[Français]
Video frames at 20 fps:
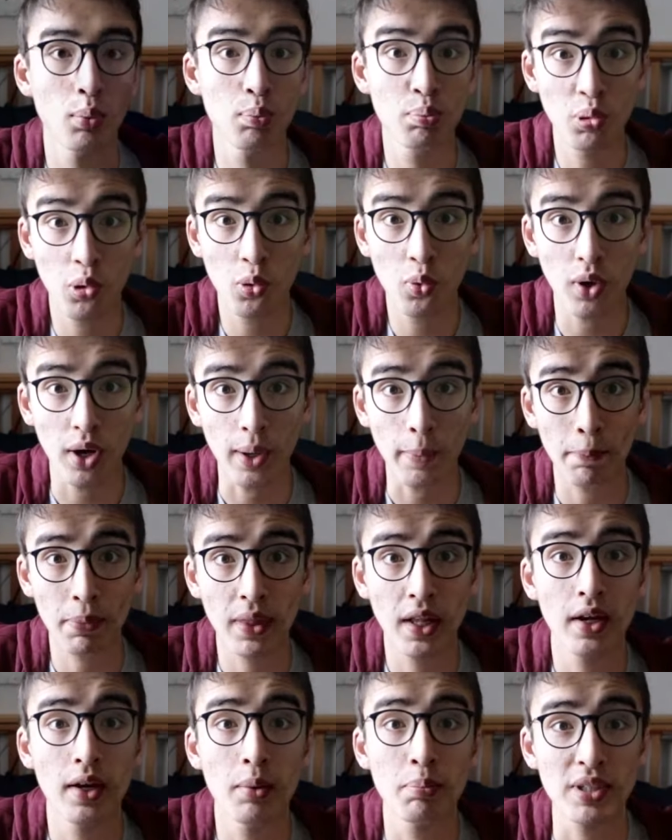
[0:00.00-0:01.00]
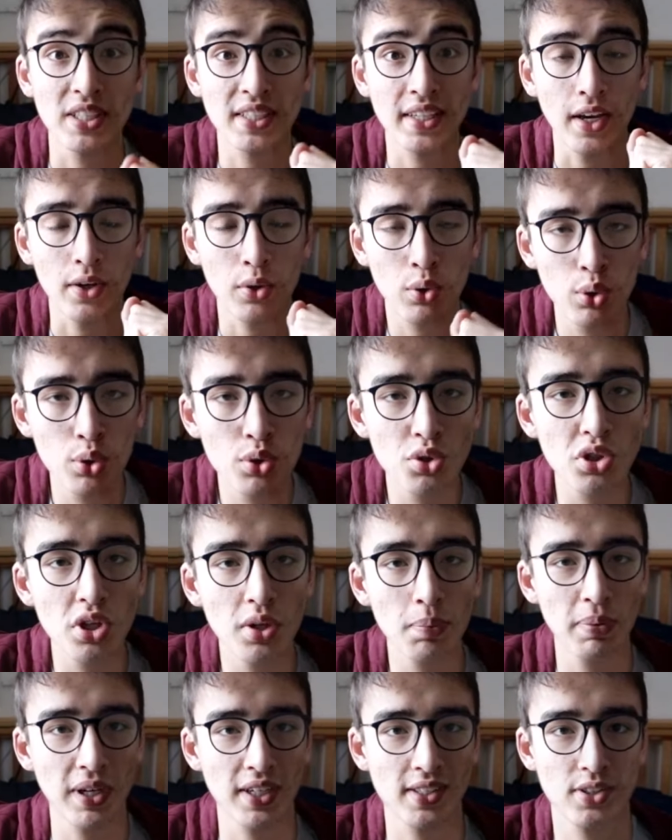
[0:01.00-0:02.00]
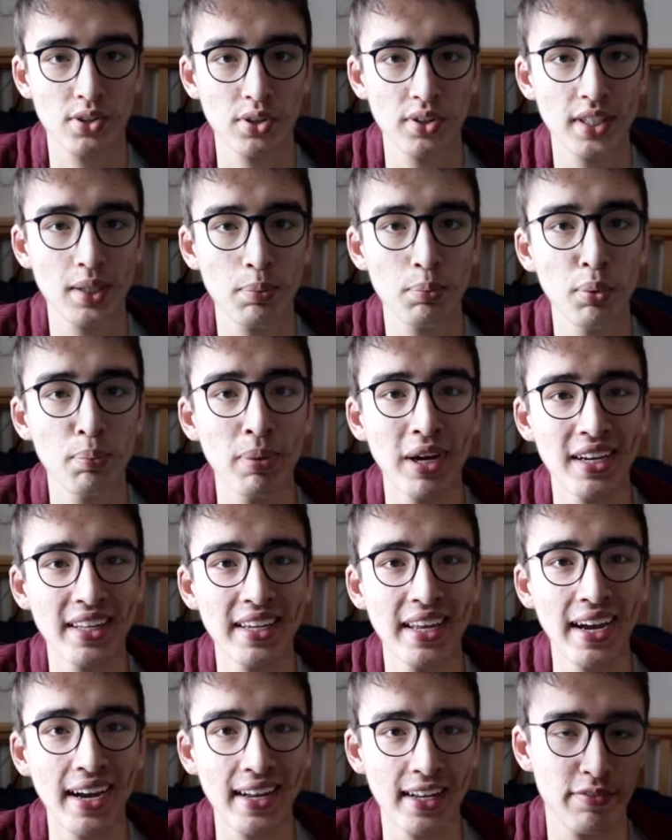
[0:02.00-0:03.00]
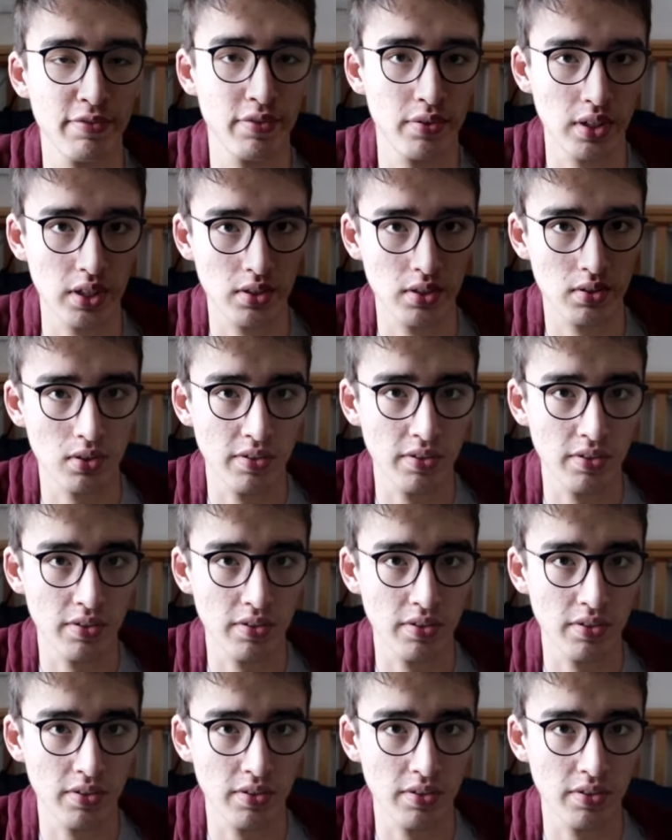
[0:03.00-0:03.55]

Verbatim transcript: Pourquoi parce qu'il n'y a qu'une seule personne qui peut parler à la fois